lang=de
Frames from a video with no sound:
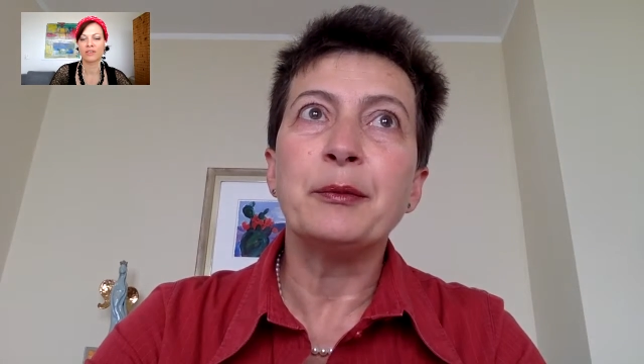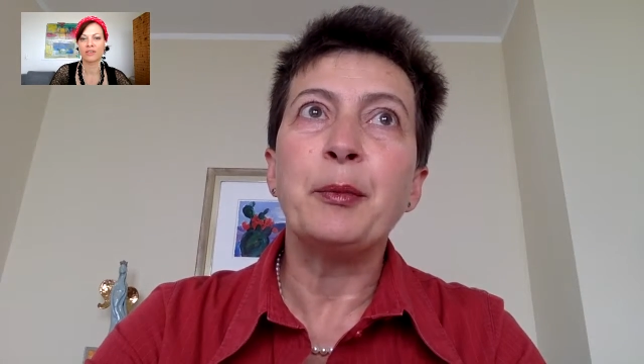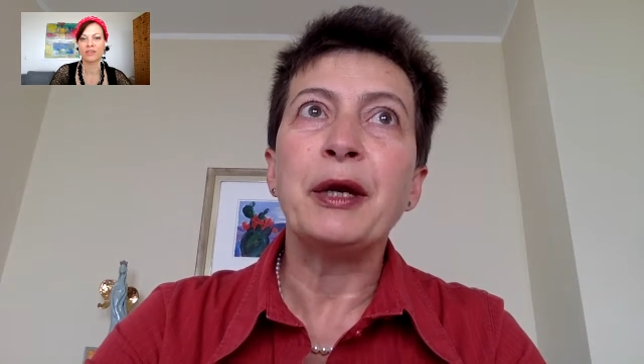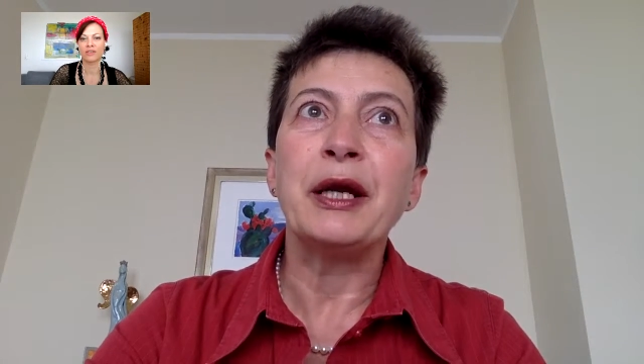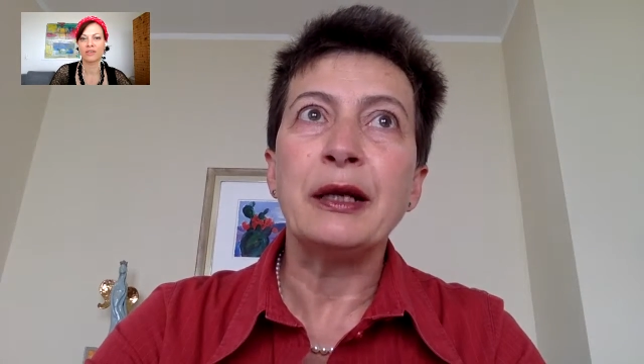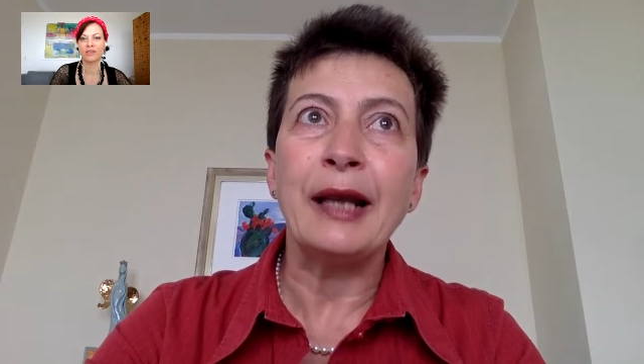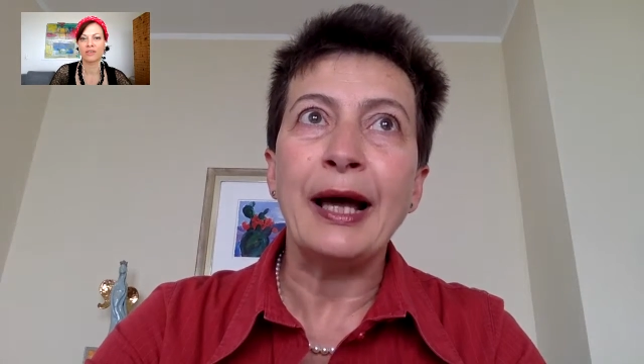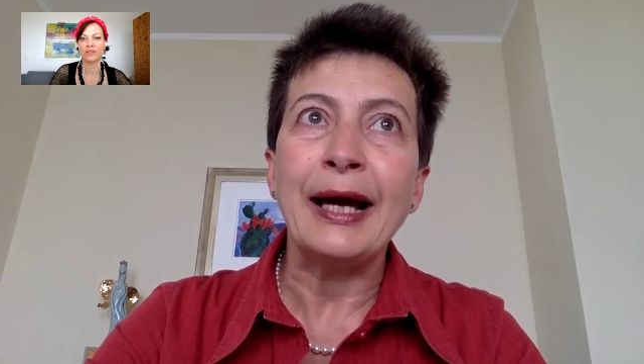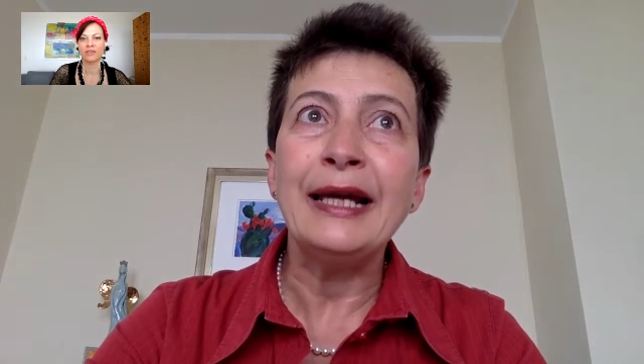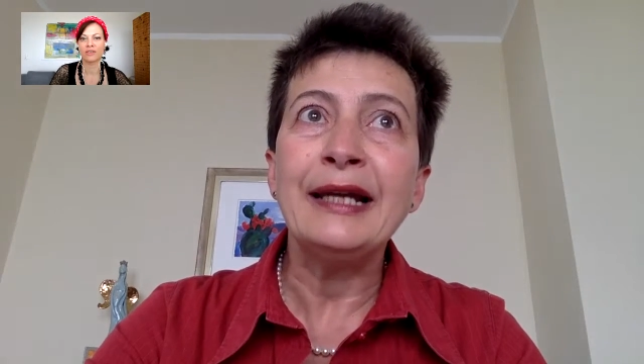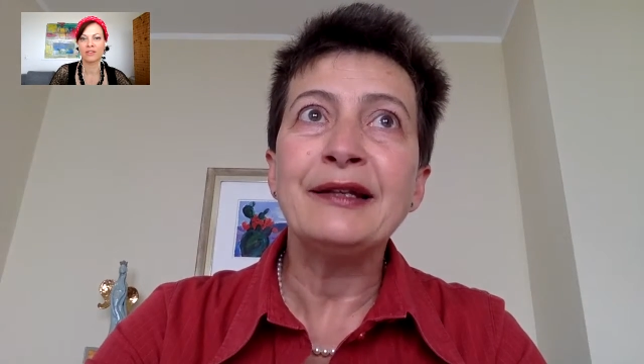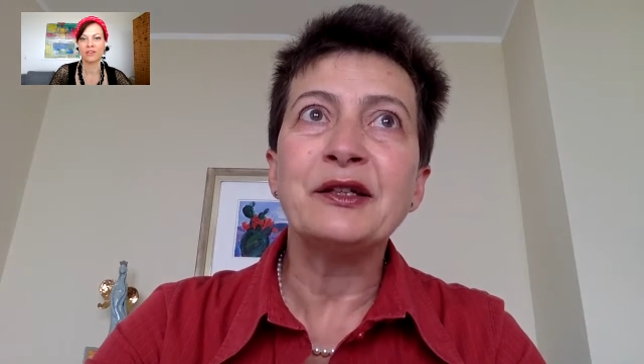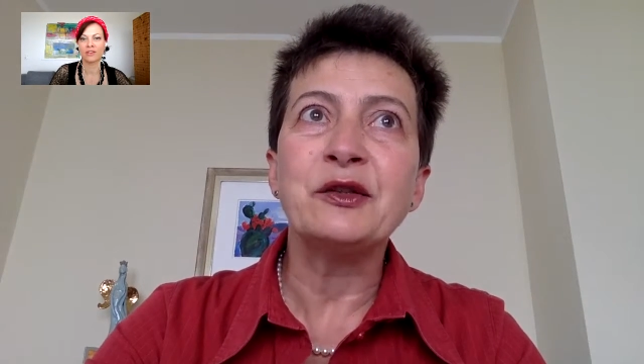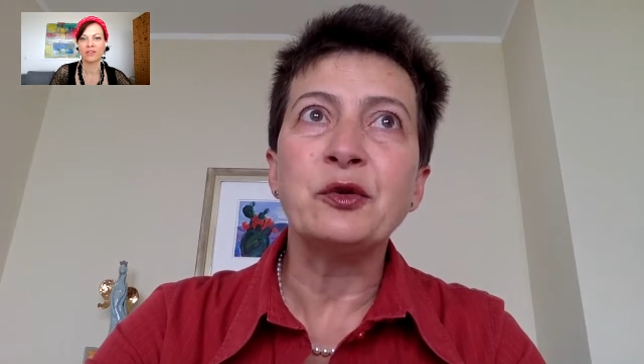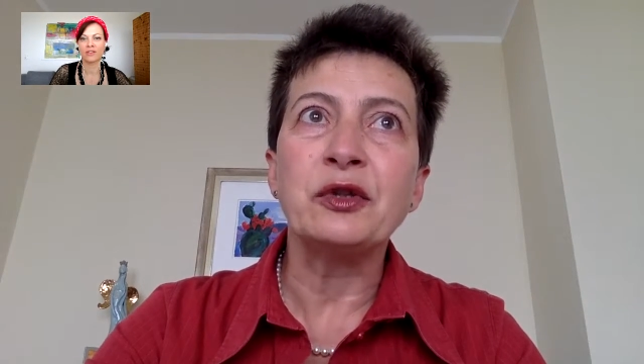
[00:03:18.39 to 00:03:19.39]

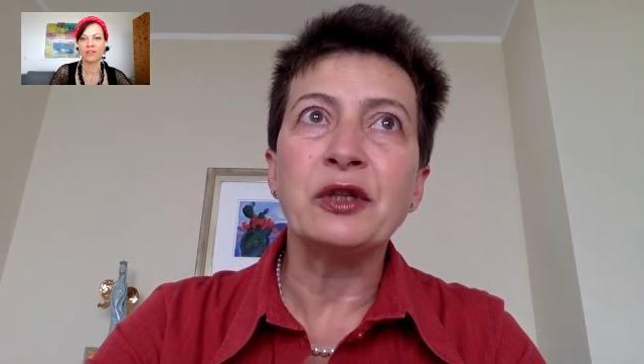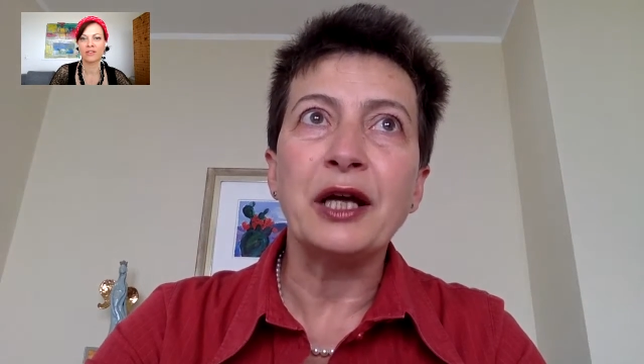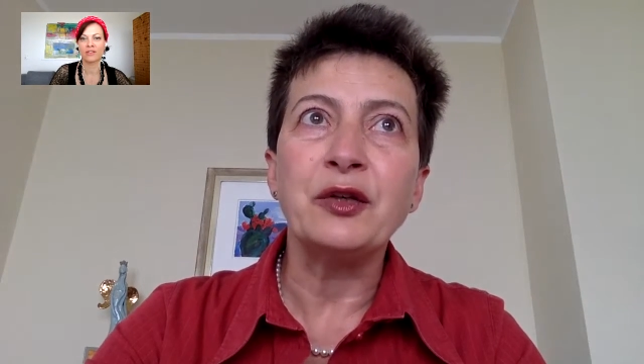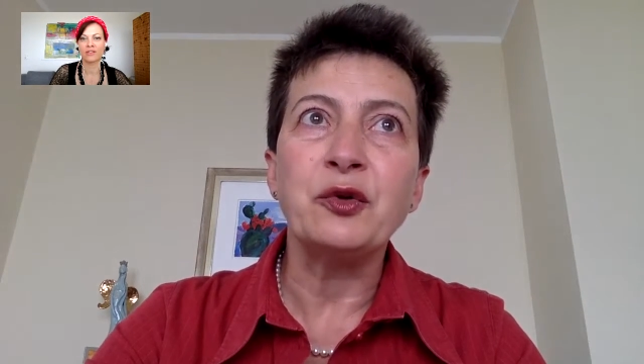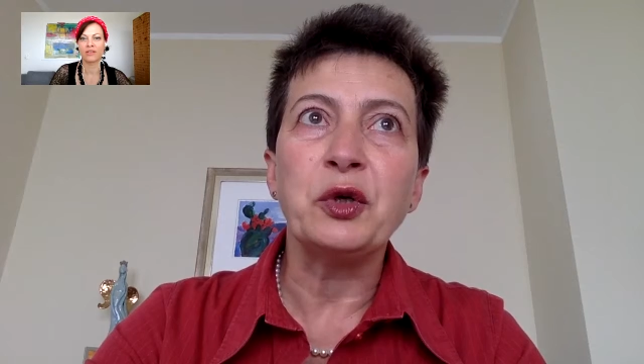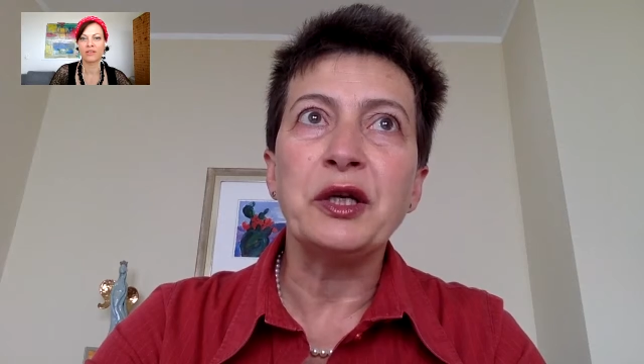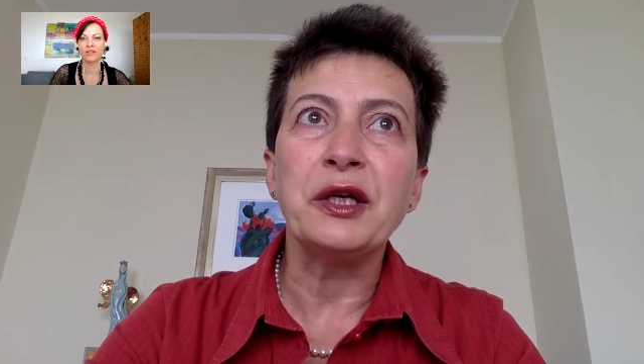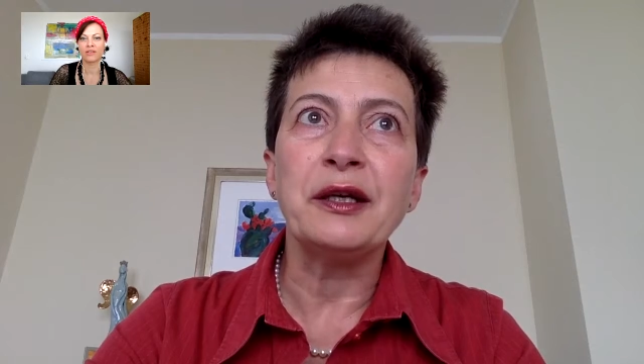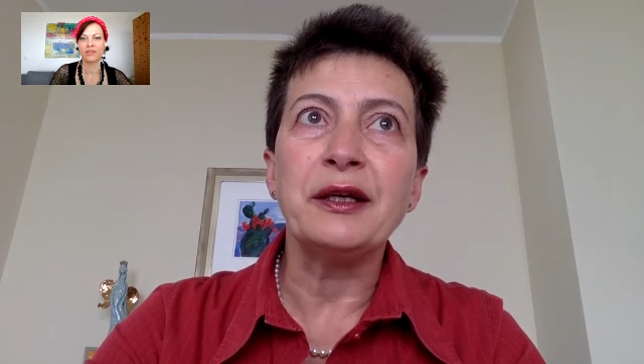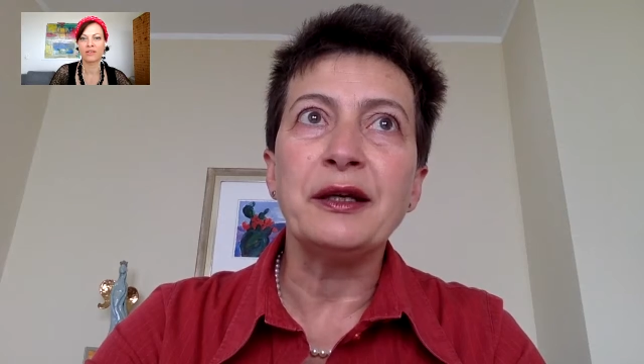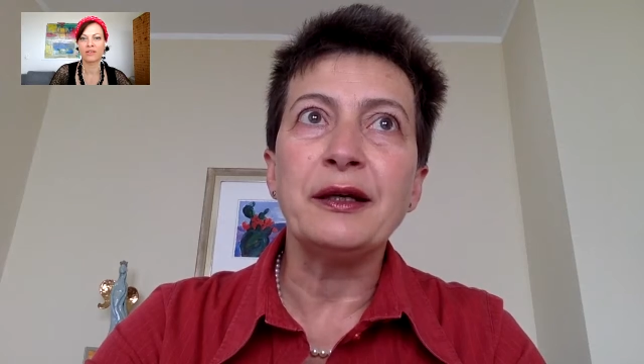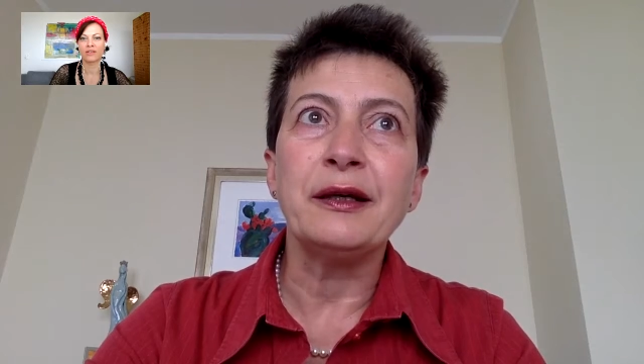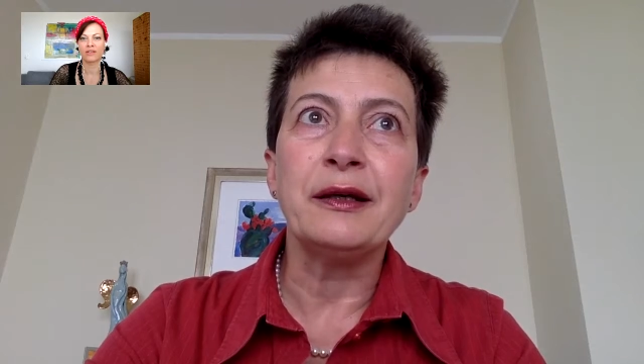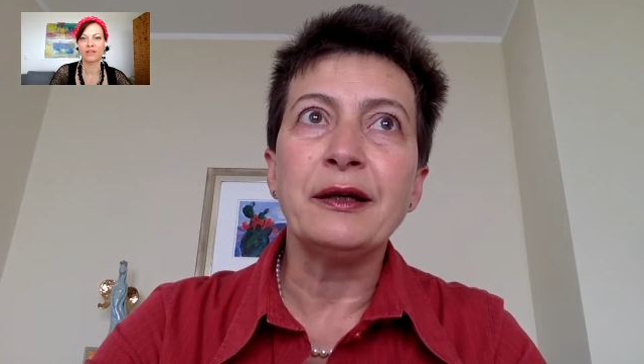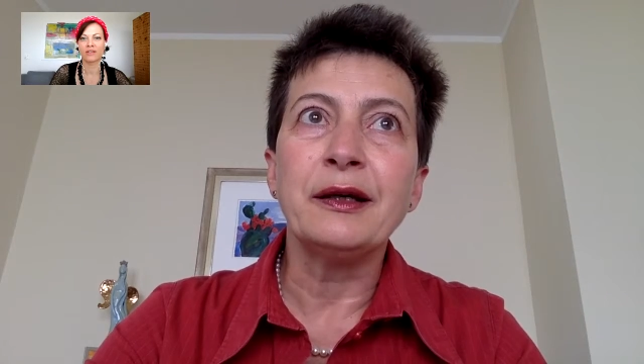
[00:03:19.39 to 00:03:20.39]
begleitet und
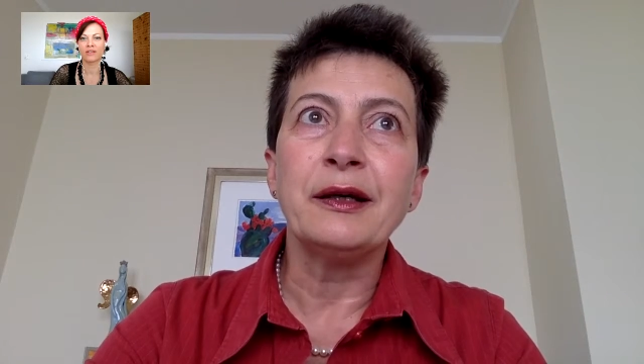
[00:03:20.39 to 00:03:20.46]
dadurch